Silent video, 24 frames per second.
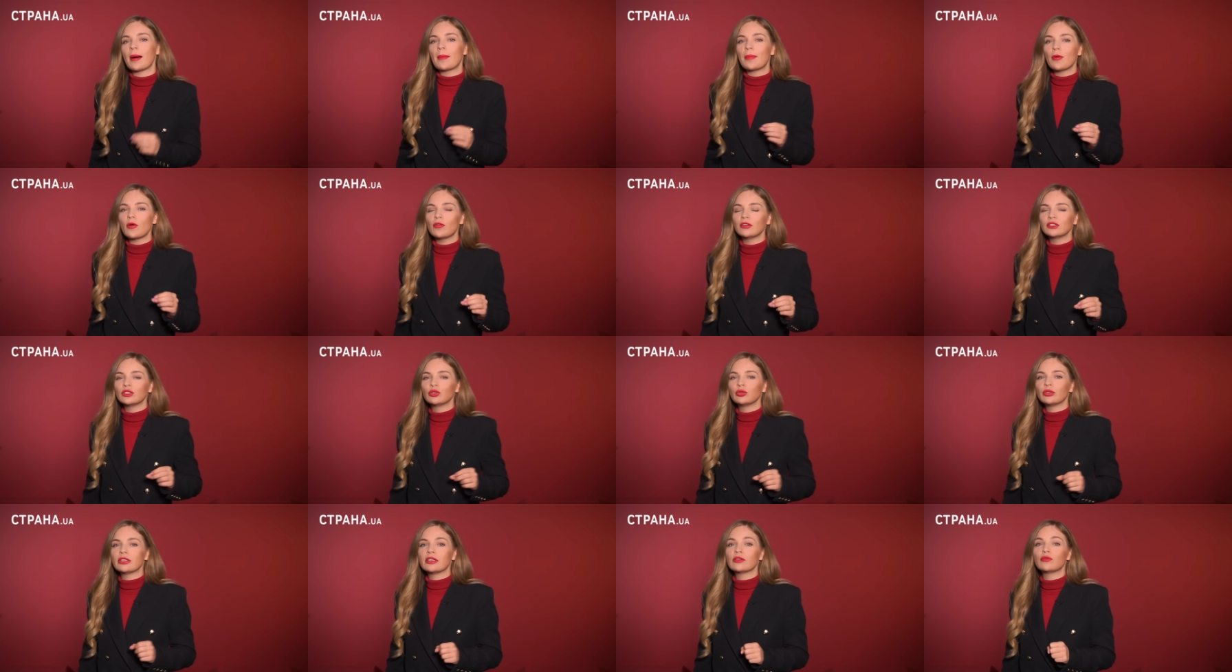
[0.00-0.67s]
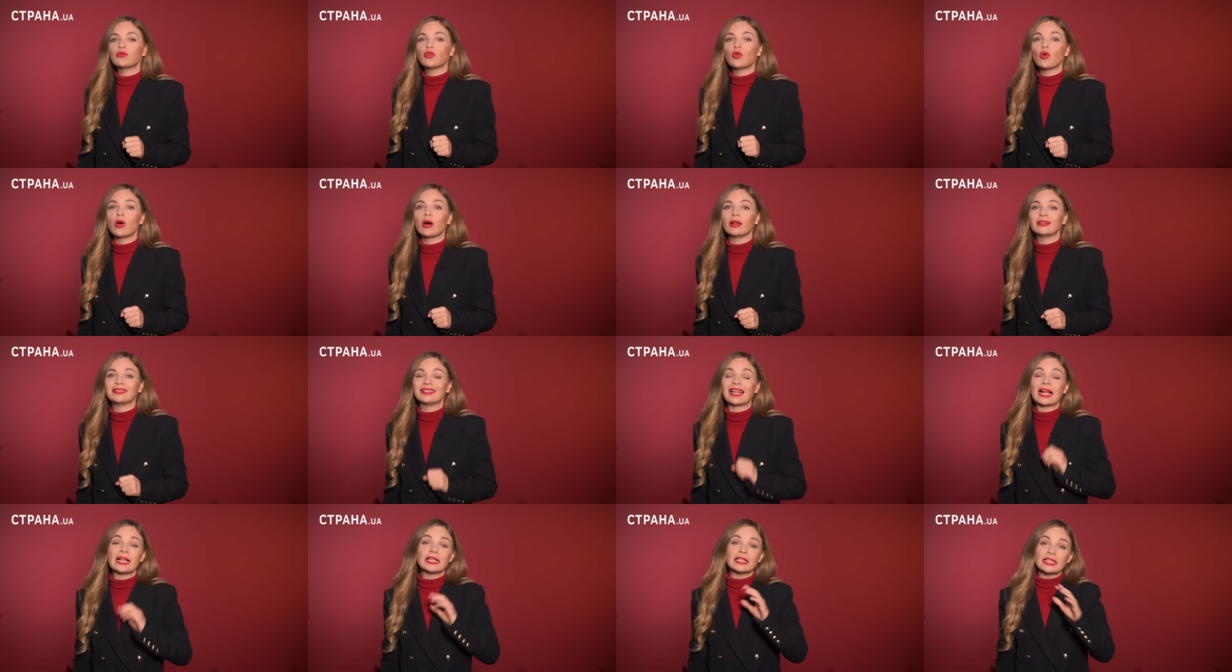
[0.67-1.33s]
по поводу его
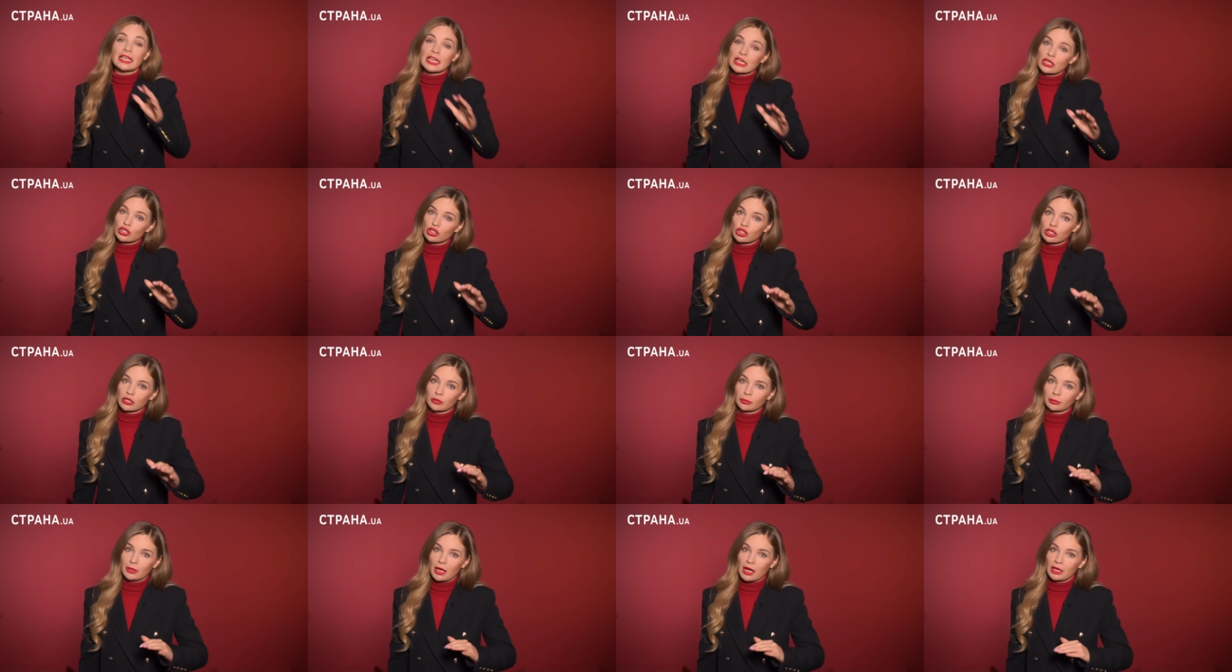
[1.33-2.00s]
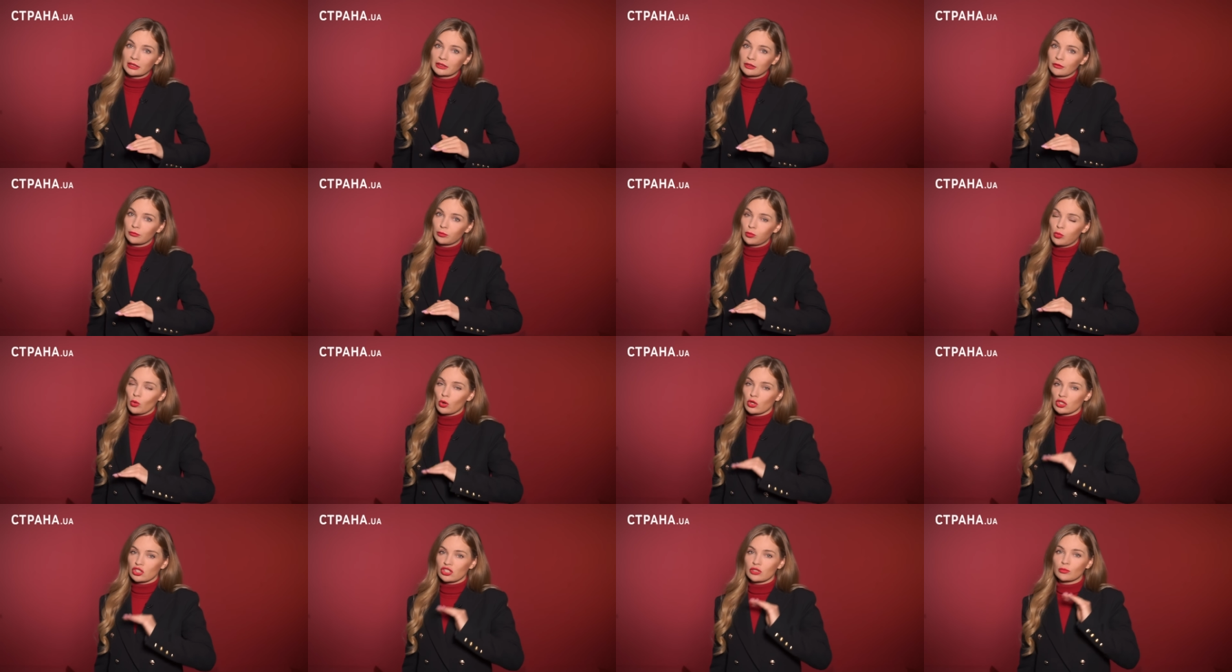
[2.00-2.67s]
дальнейших планов
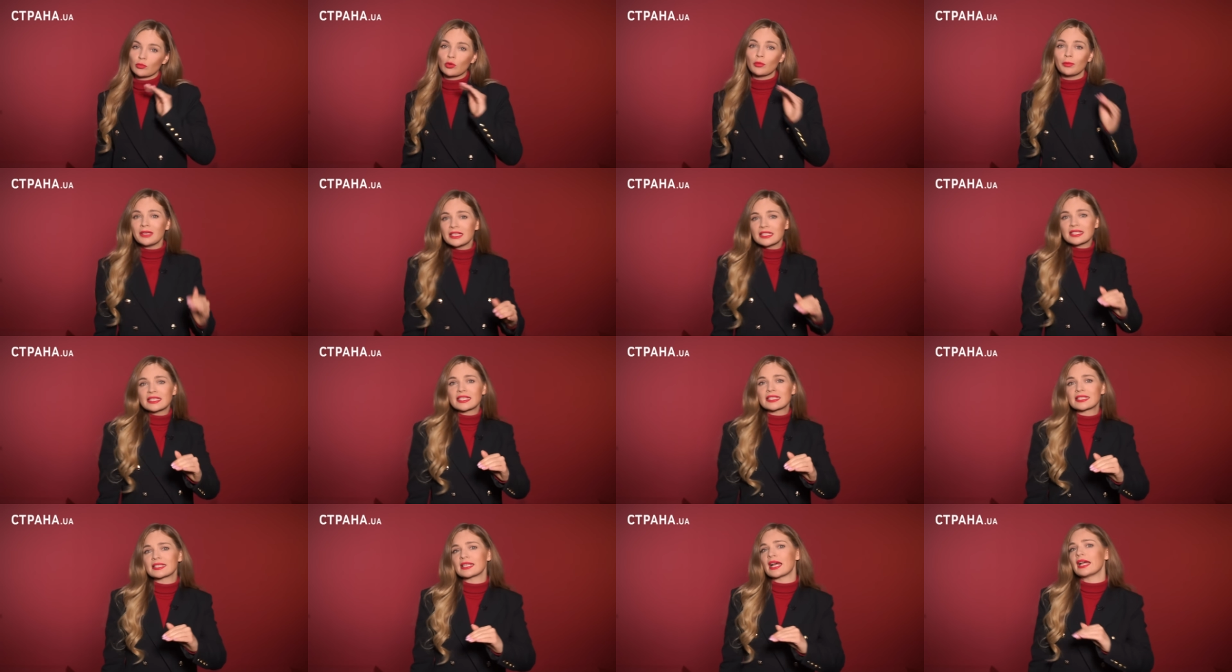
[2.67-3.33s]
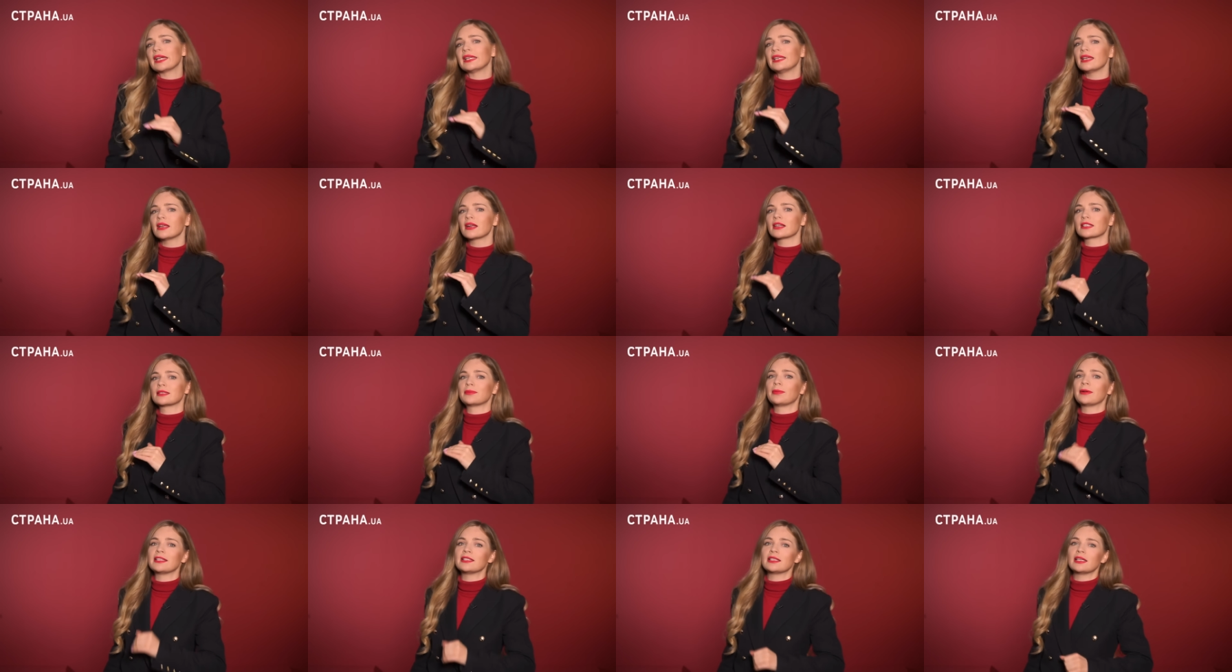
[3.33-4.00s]
по отжиму бизнеса и
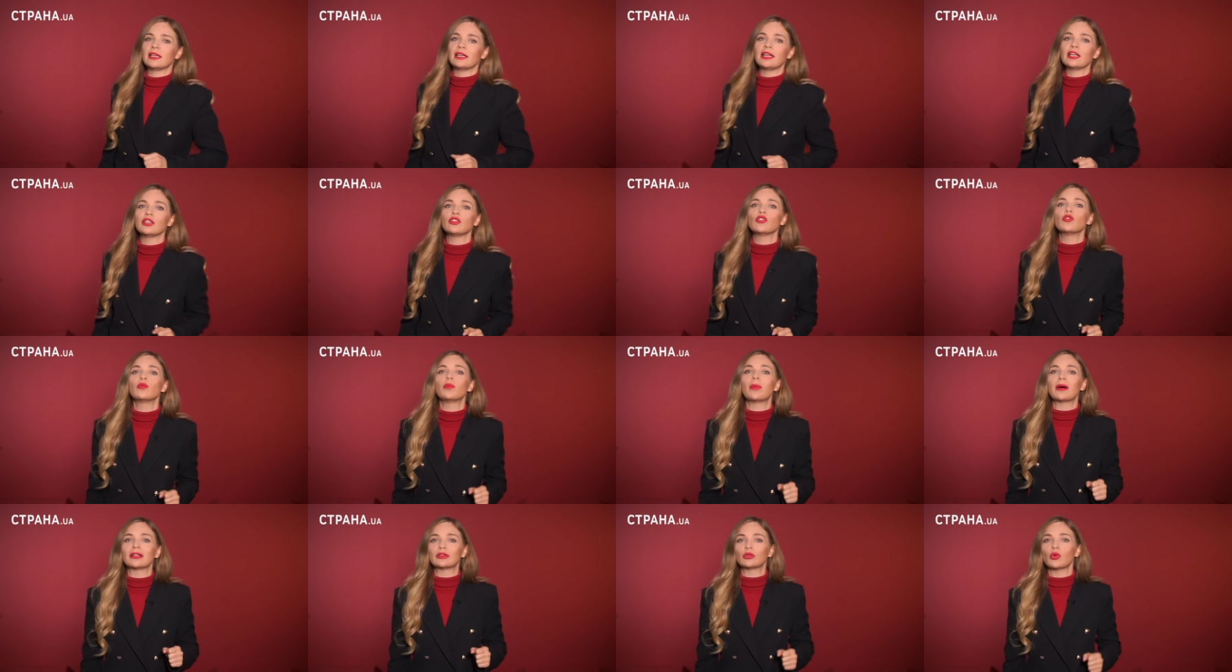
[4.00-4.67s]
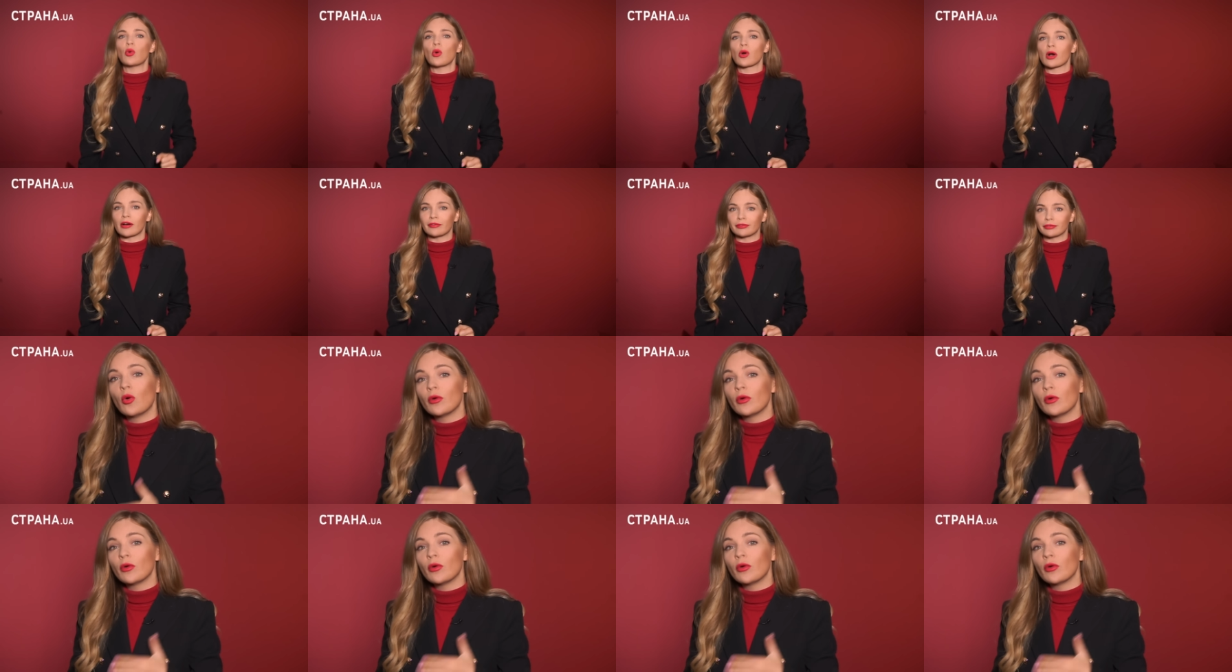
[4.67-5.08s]
распределению потоков.